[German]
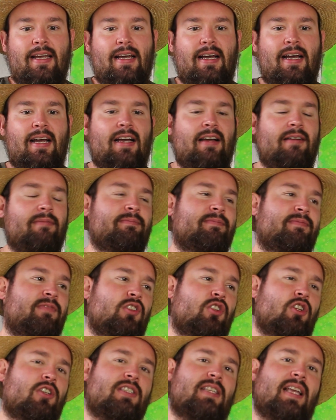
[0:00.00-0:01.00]
Ähm, wie
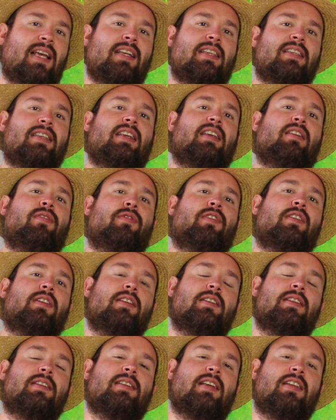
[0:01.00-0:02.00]
schon gesagt, ich
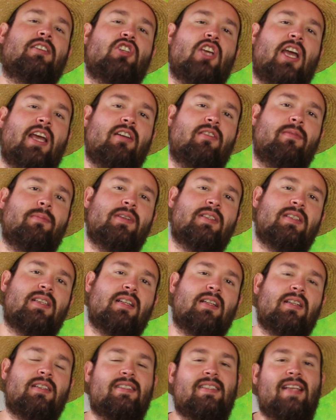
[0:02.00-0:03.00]
finde diese Entscheidung ein
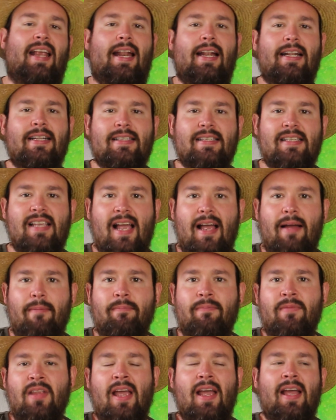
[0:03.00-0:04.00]
bisschen
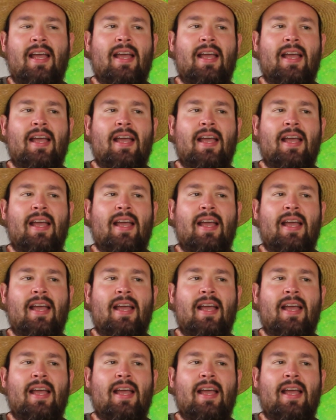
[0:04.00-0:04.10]
seltsam.